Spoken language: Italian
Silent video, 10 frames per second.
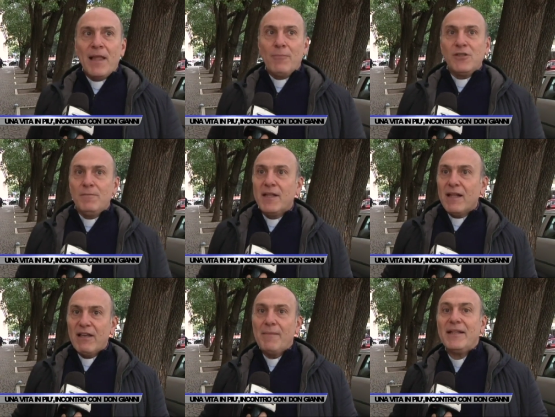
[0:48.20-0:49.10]
la possibilità
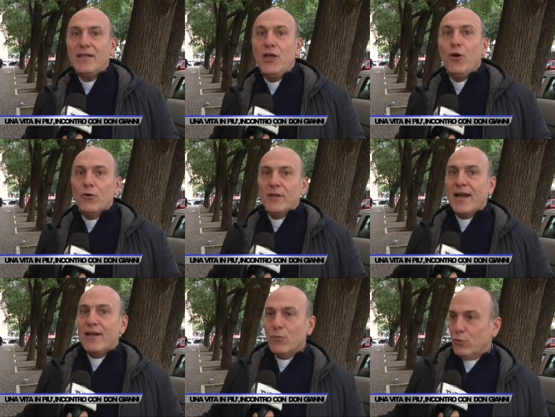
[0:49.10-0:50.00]
veramente di
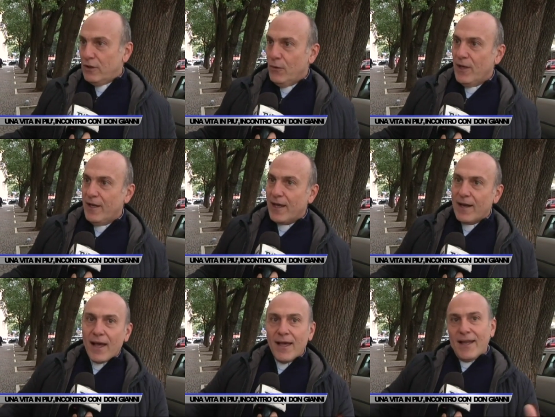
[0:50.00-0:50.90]
incontrare tutti, quella che
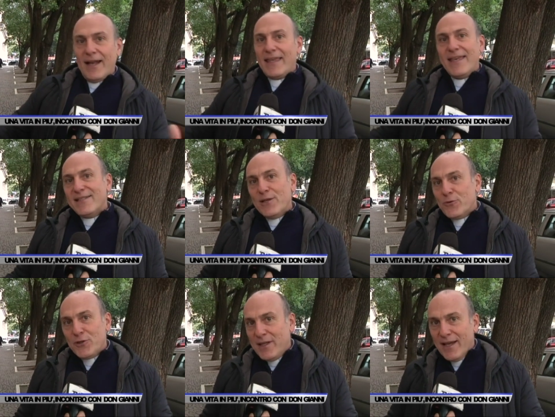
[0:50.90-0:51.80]
era la Chiesa in
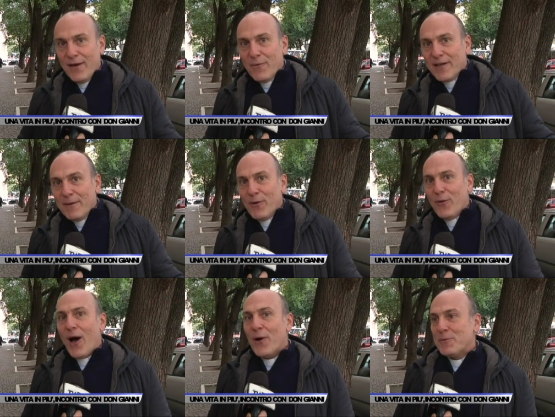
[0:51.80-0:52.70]
uscita che in qualche
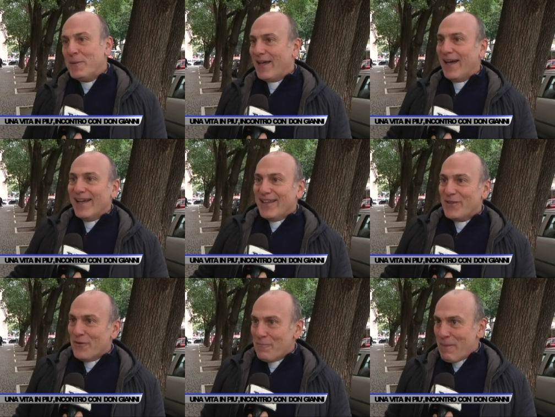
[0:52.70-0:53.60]
modo auspica
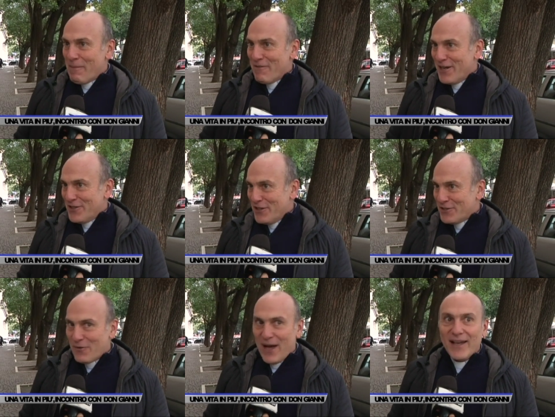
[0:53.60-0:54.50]
Papa
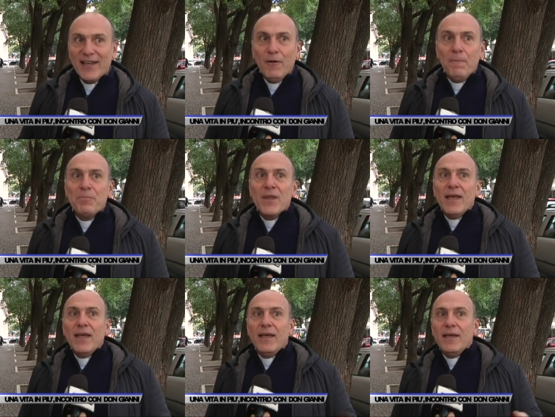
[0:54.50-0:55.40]
Francesco anche. No?
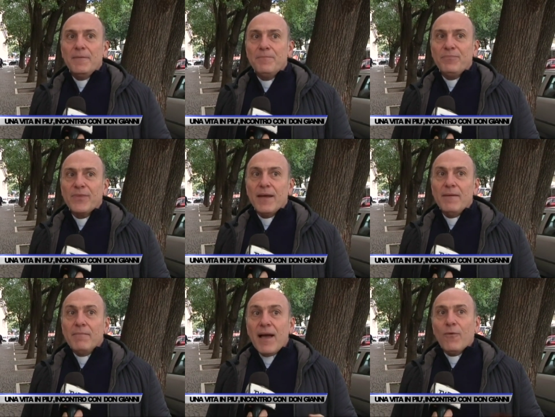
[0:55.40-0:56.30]
E,
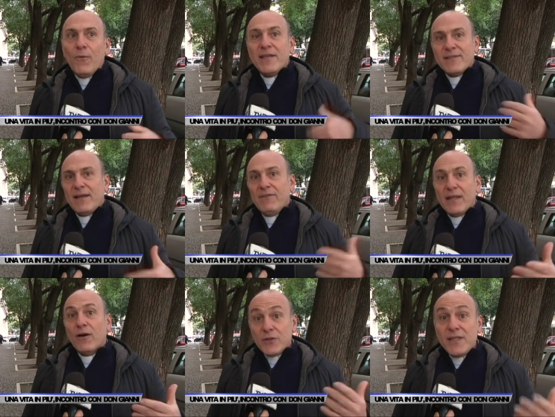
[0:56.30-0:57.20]
ehm, ma questa
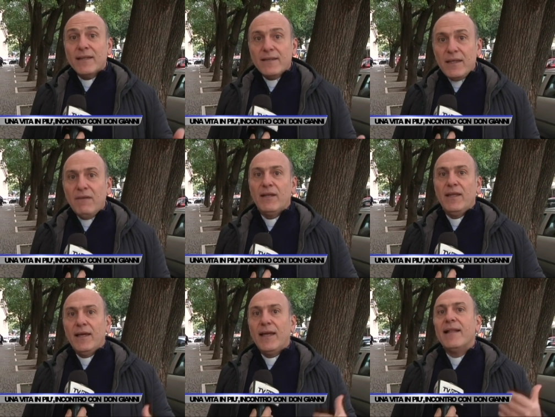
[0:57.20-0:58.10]
vita così attiva
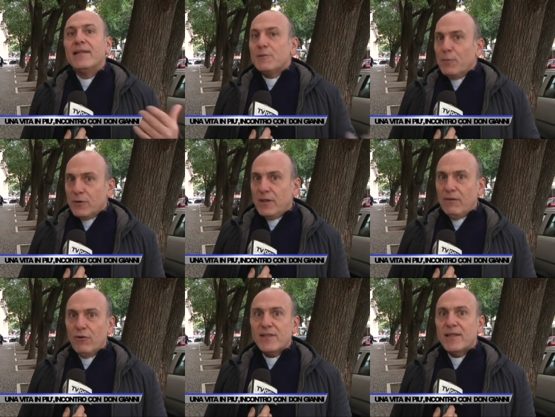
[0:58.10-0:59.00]
di grande
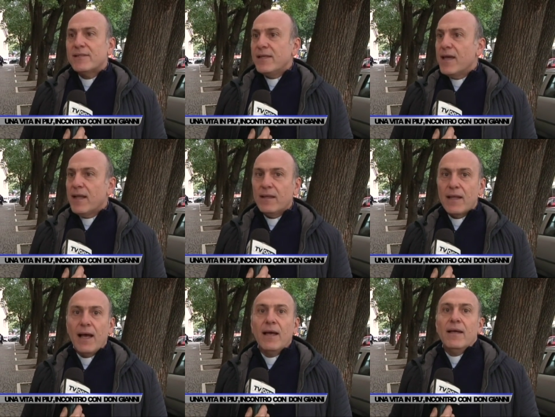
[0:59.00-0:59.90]
sportivo è stata segnata
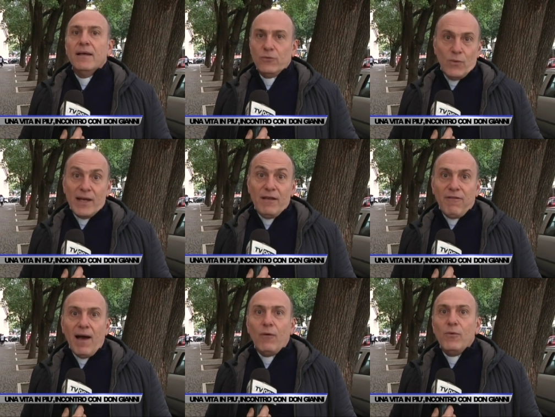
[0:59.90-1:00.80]
da due anni
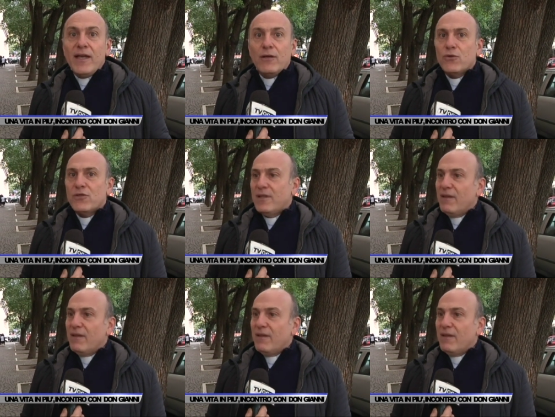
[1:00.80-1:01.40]
fa un ictus